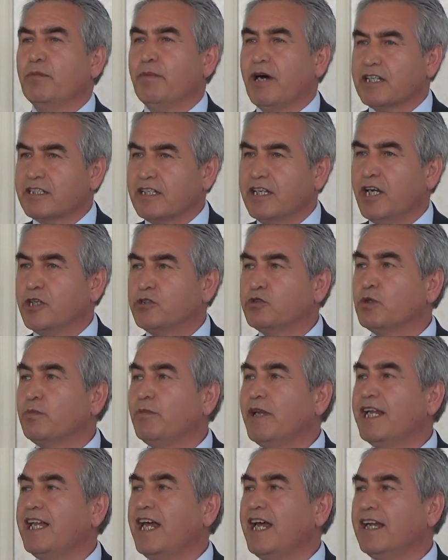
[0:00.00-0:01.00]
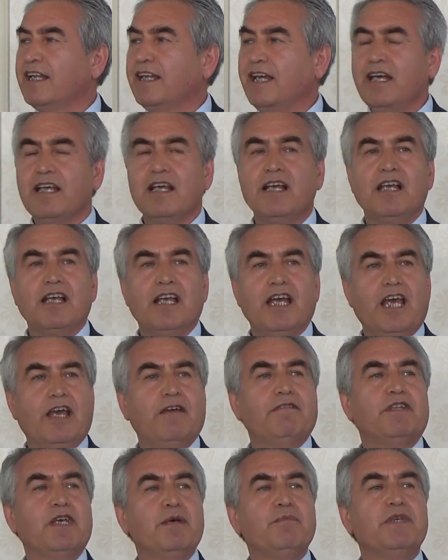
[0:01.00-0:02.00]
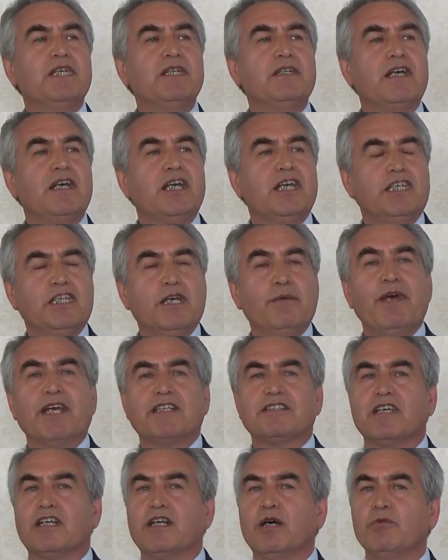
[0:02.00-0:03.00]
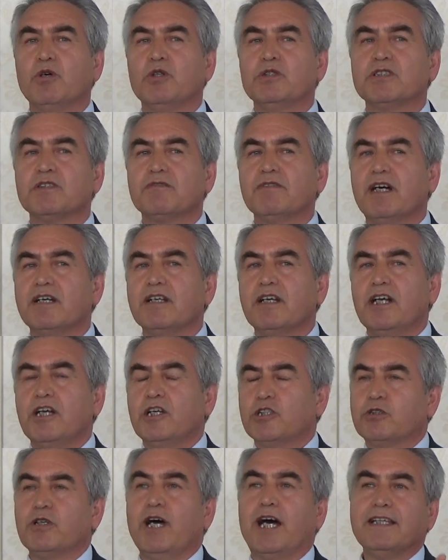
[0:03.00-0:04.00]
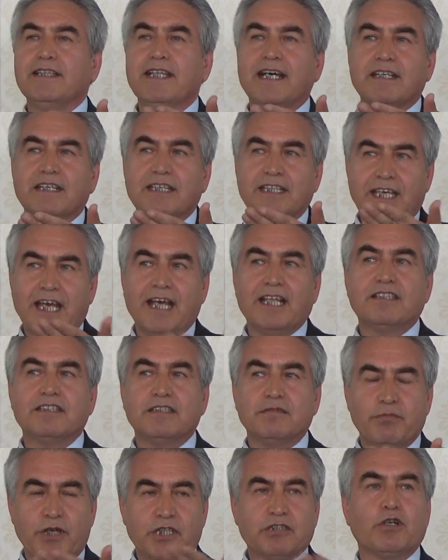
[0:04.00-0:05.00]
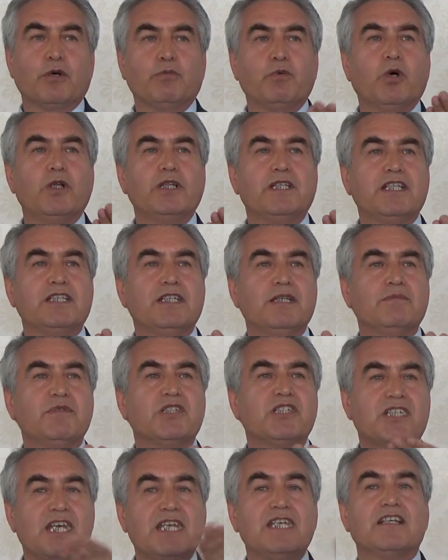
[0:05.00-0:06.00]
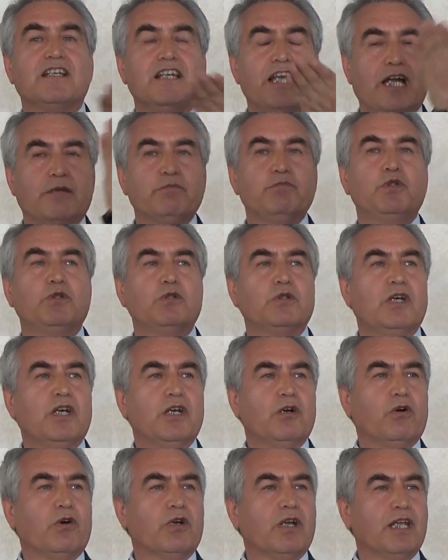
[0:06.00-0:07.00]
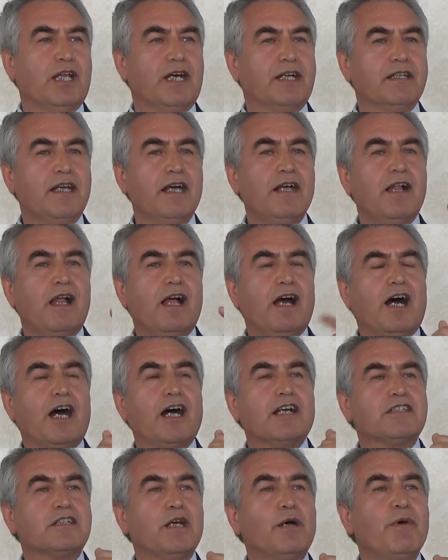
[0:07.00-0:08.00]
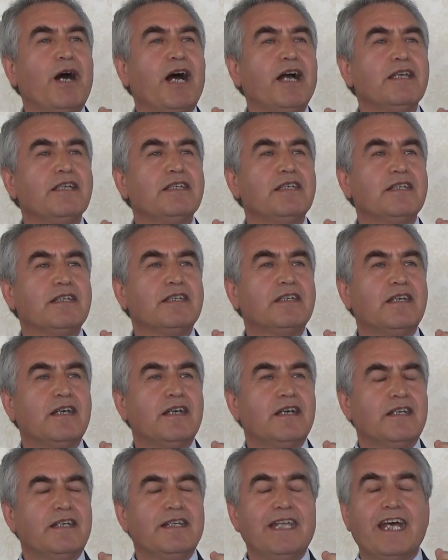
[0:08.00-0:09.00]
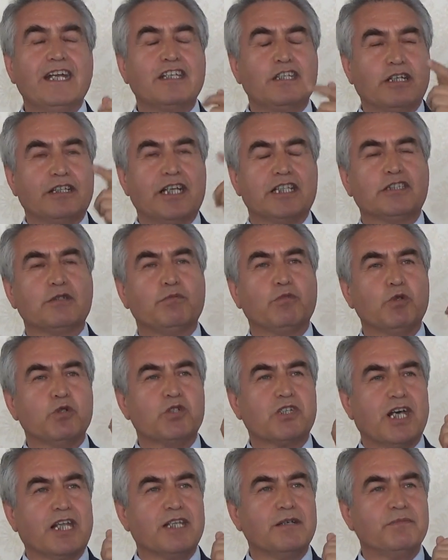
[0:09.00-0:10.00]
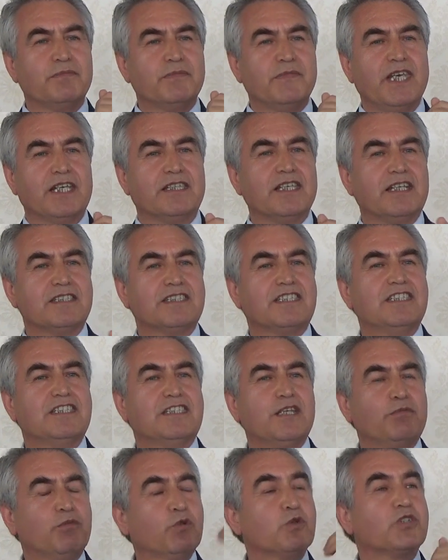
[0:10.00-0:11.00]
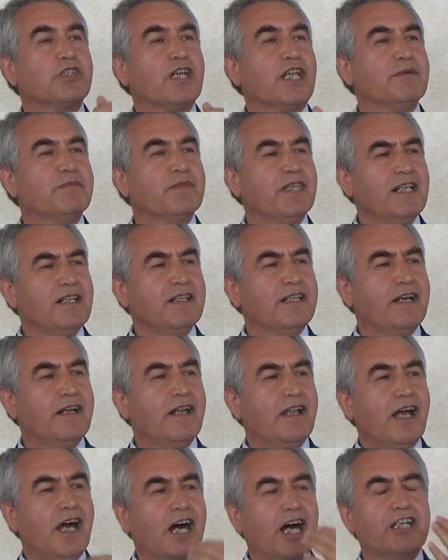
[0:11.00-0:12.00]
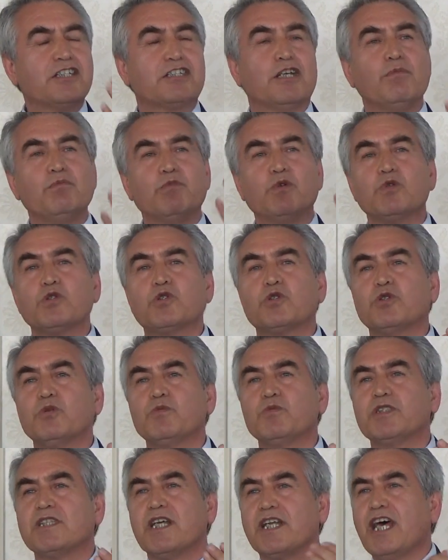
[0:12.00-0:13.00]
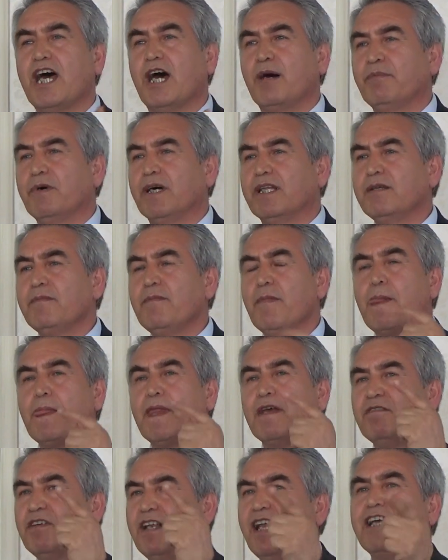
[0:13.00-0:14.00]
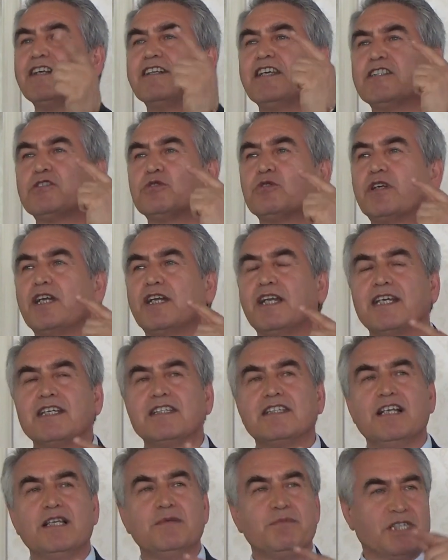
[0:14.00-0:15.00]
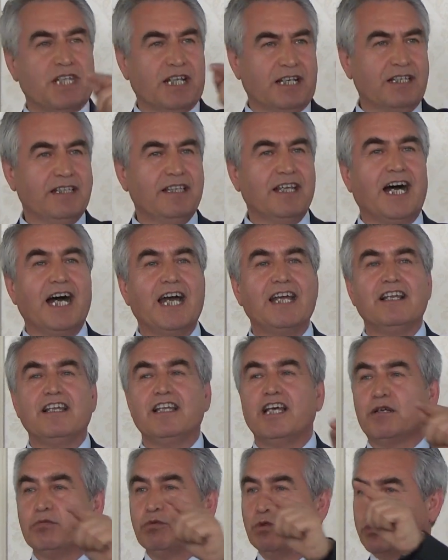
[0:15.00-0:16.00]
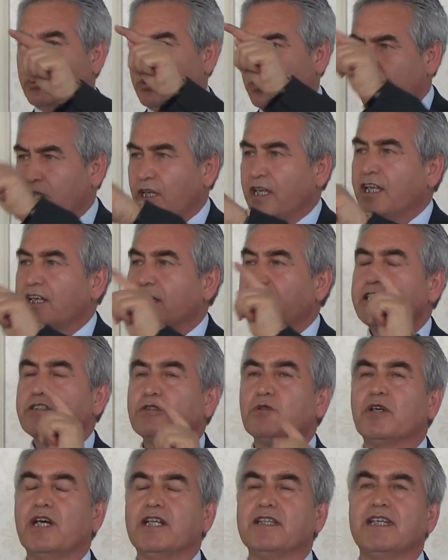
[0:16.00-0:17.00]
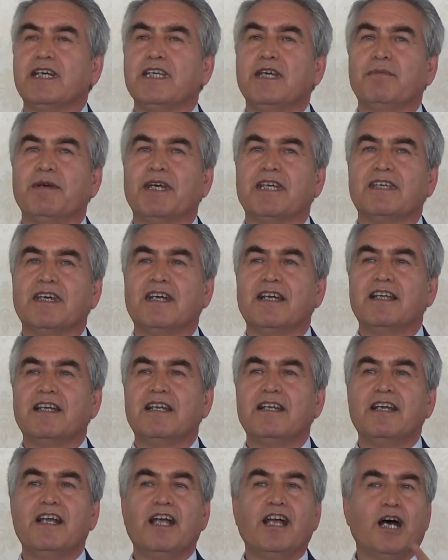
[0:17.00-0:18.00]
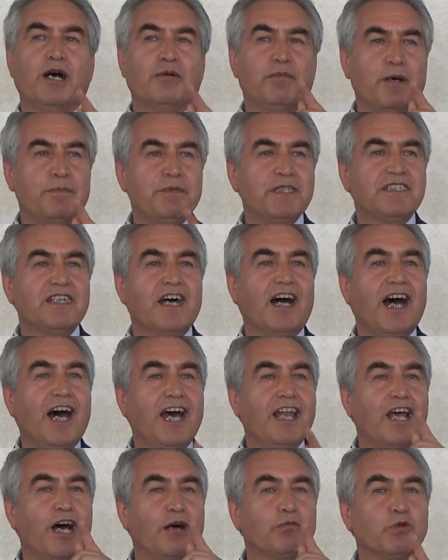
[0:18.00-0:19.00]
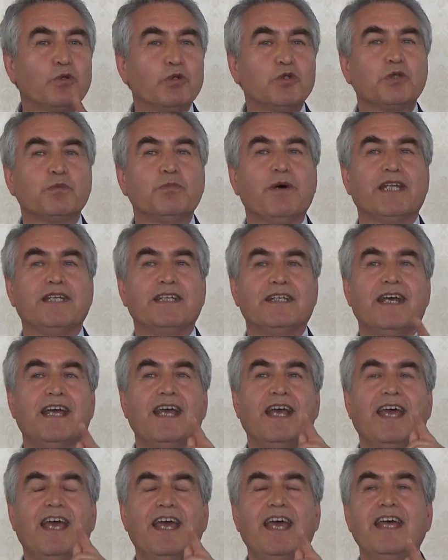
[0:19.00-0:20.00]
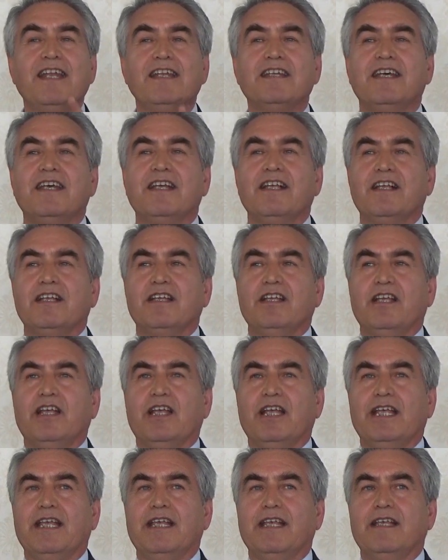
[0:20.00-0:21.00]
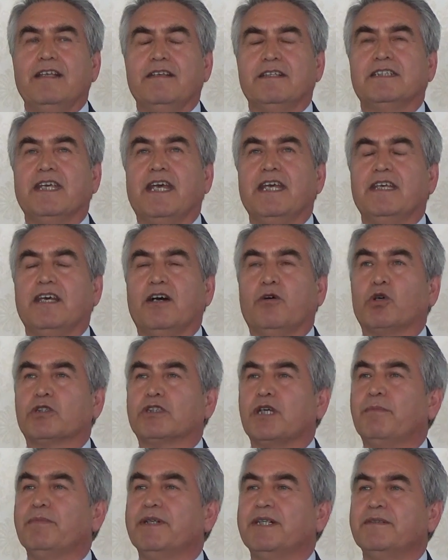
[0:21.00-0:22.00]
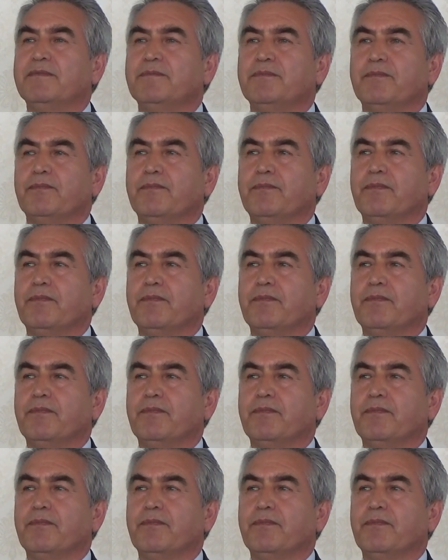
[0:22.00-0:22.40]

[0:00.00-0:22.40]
diye başlayan cümlelerle evde bir yemek seremonisi var. Şu anda kent, metropol dediğimiz şehirler büyük oralarda. Akşam hangi, nerede, nasıl buluşalım ya da sizde buluşalım değil de akşam buluştuğumuzda ne yapalım? Filan restorana gidelim şeklinde aileler buluşur. Restoranda yemek yerler. Ama bizde hala buluşmanın en şey ortamı